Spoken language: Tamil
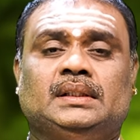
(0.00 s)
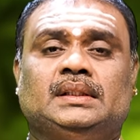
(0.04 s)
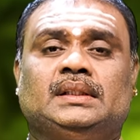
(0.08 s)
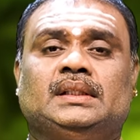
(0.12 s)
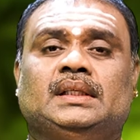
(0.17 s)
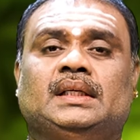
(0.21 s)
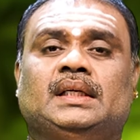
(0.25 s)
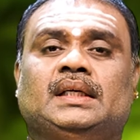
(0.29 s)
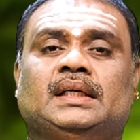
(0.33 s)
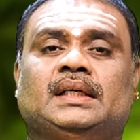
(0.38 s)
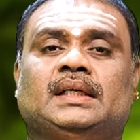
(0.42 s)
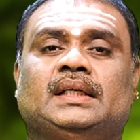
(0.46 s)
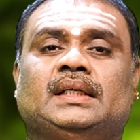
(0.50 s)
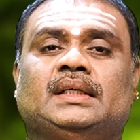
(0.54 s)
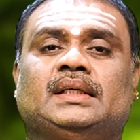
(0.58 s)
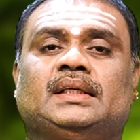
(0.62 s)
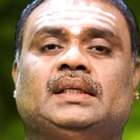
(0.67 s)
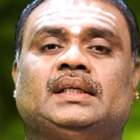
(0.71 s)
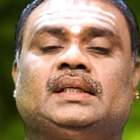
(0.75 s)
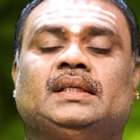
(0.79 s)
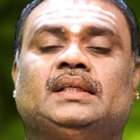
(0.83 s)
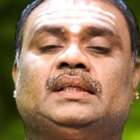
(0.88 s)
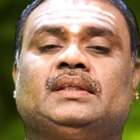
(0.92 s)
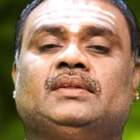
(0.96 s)
சில
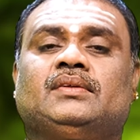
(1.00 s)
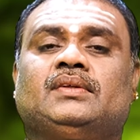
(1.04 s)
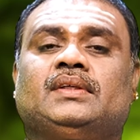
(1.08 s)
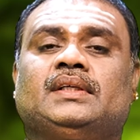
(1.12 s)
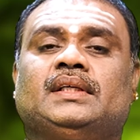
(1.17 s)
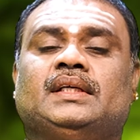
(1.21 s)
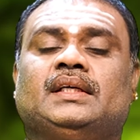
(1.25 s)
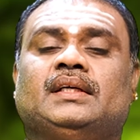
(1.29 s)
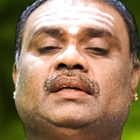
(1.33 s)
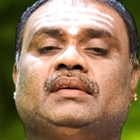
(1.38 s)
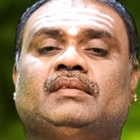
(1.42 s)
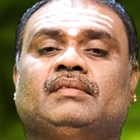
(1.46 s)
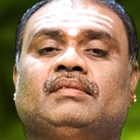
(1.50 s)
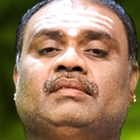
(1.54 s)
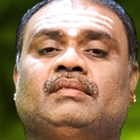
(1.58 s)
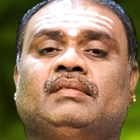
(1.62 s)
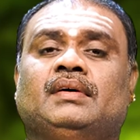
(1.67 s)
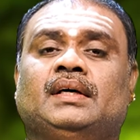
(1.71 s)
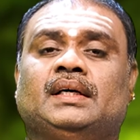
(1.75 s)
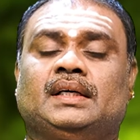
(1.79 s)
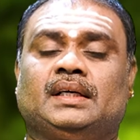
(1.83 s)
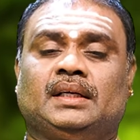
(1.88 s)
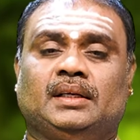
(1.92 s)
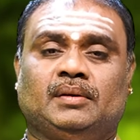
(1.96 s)
கிரகங்களினுடைய
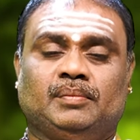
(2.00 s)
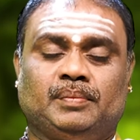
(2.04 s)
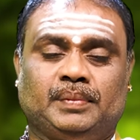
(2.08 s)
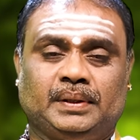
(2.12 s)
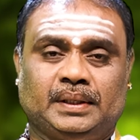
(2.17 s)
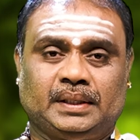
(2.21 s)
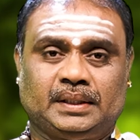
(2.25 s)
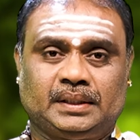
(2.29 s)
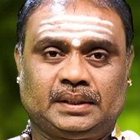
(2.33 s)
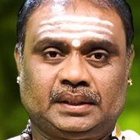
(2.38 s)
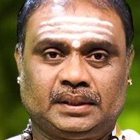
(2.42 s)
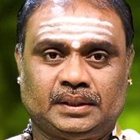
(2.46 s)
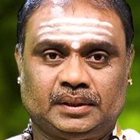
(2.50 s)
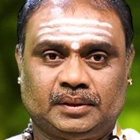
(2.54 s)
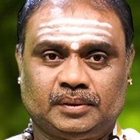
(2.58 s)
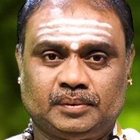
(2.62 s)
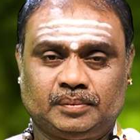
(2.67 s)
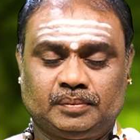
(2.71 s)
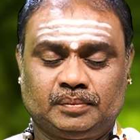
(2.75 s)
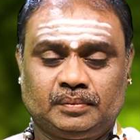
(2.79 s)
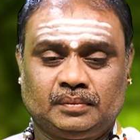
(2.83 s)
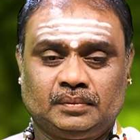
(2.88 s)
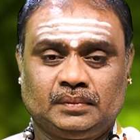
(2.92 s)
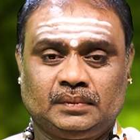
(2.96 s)
வக்கர பயிற்சியும்